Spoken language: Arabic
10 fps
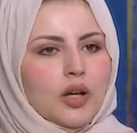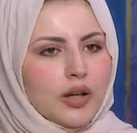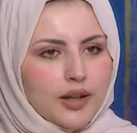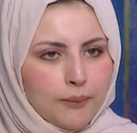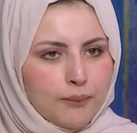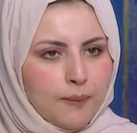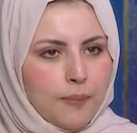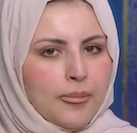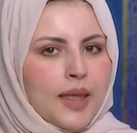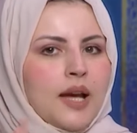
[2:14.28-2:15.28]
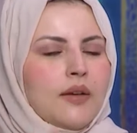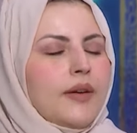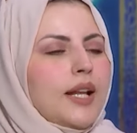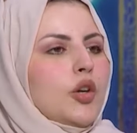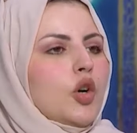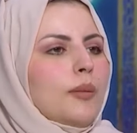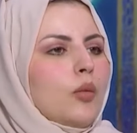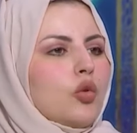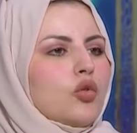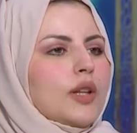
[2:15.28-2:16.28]
ورقية فاليوم
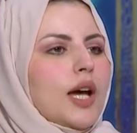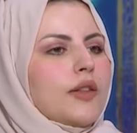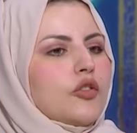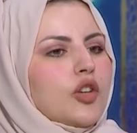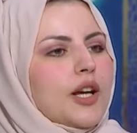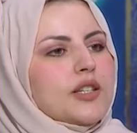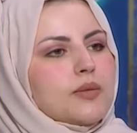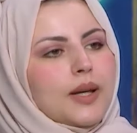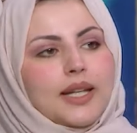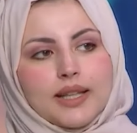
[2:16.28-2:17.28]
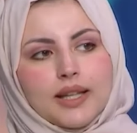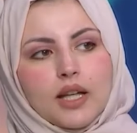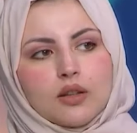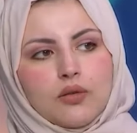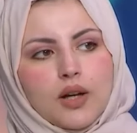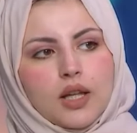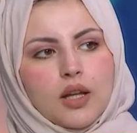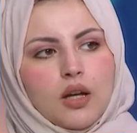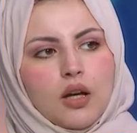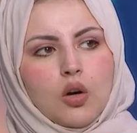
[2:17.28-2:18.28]
وجود هذا الجهاز بين إيدين
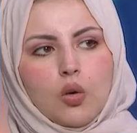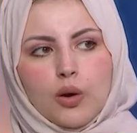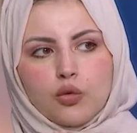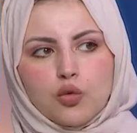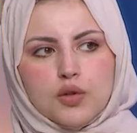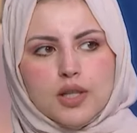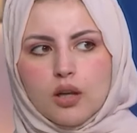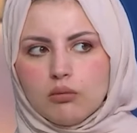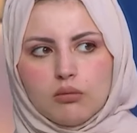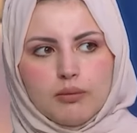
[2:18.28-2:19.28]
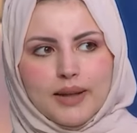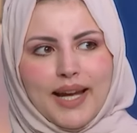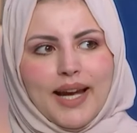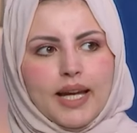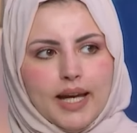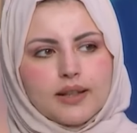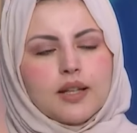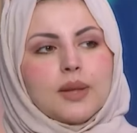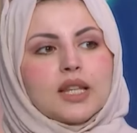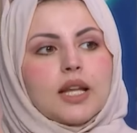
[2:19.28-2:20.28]
أطفالنا هو جزء من
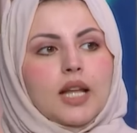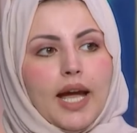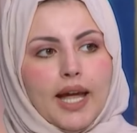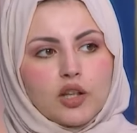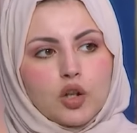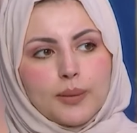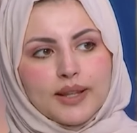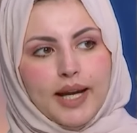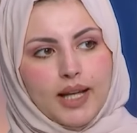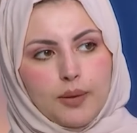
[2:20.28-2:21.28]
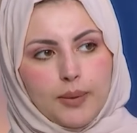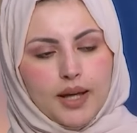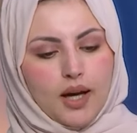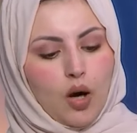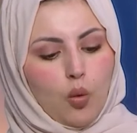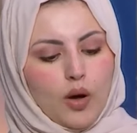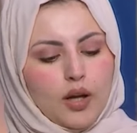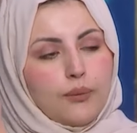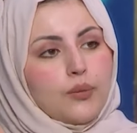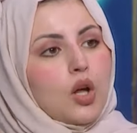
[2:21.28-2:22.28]
حياتهم حياتهم التعليمية ومطلب
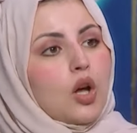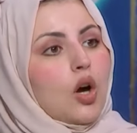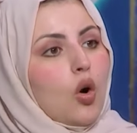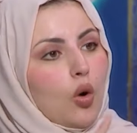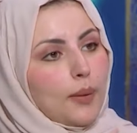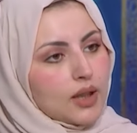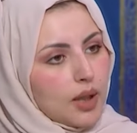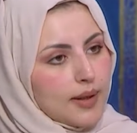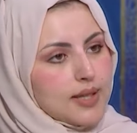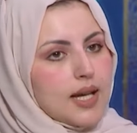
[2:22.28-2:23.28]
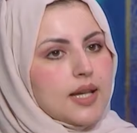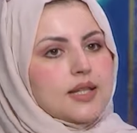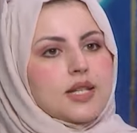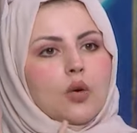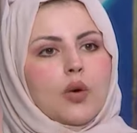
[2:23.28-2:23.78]
أولاً. أساسي ومطلب أساسي